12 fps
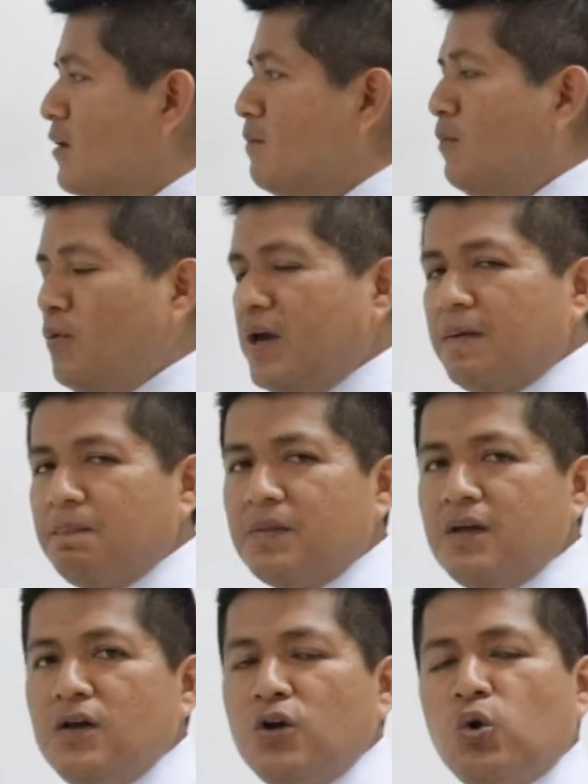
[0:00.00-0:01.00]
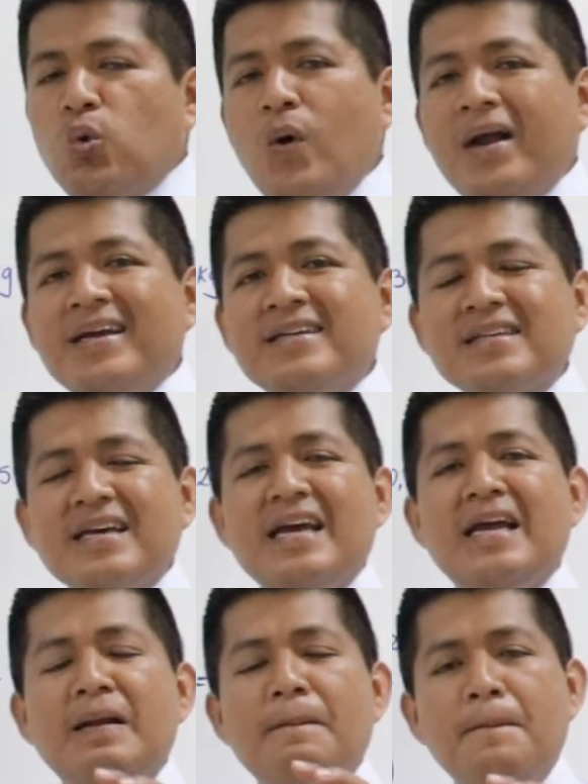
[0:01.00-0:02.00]
Muy bien. ¿Cuál es
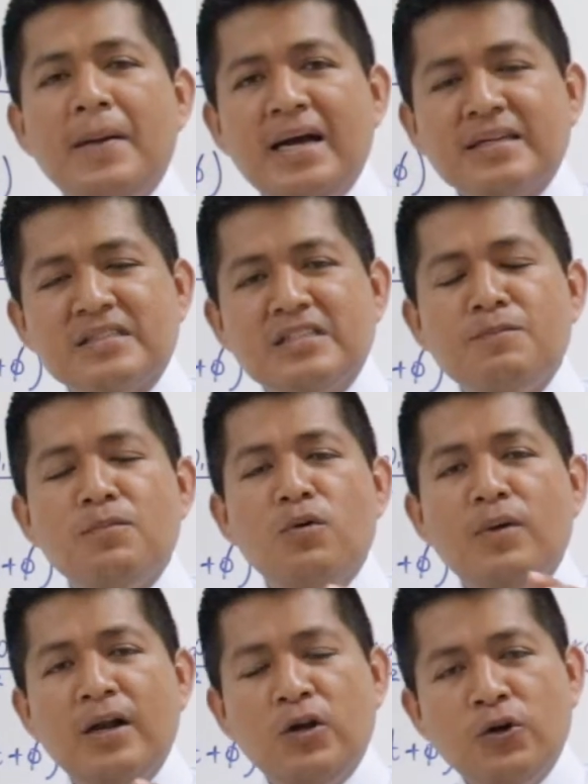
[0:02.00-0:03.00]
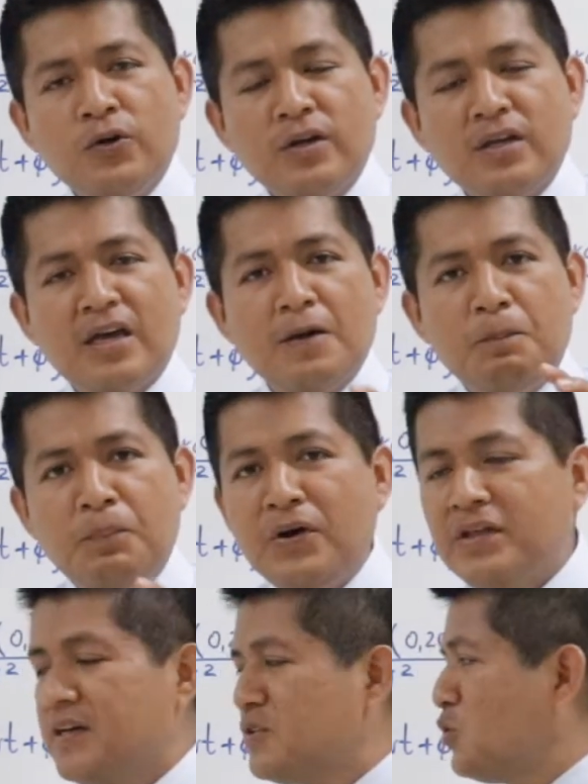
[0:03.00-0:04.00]
el máximo valor que
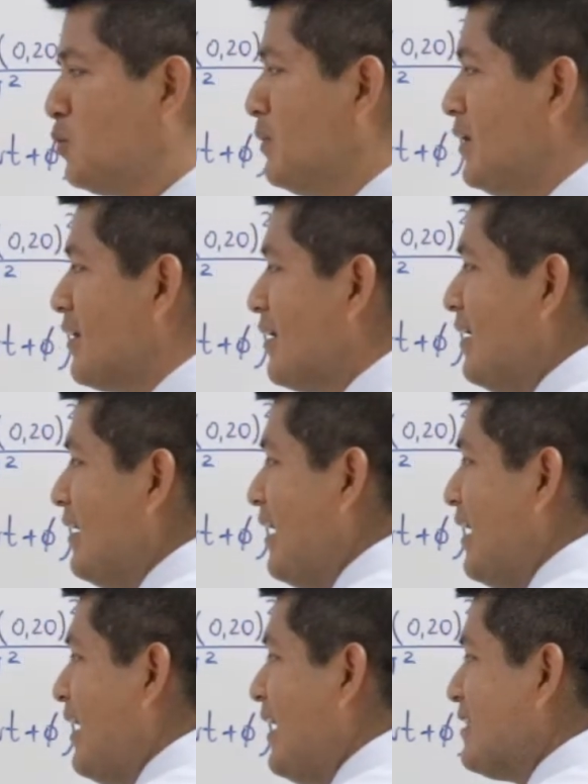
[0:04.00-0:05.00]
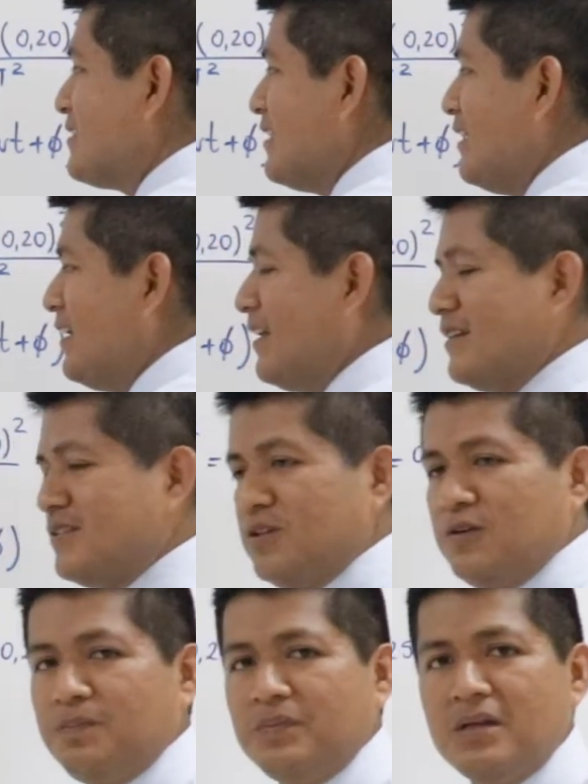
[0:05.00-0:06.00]
puede asumir la aceleración?